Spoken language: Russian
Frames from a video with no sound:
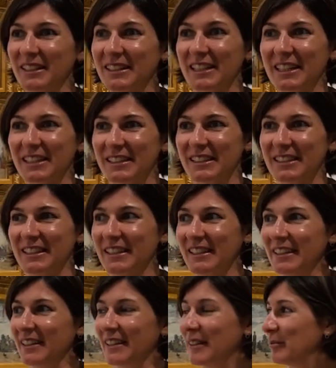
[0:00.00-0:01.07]

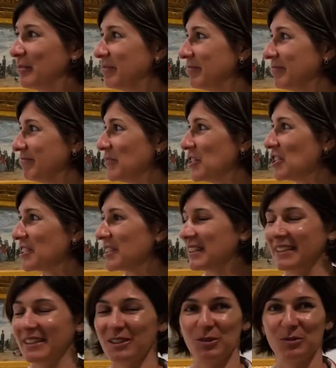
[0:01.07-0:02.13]
открытое,
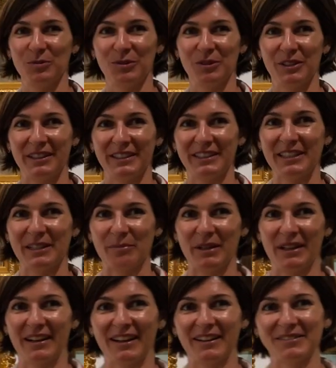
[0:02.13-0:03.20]
чистое голубое
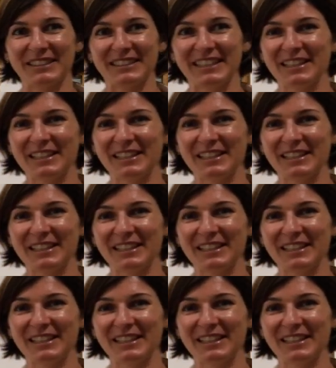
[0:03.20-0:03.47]
небо, а всегда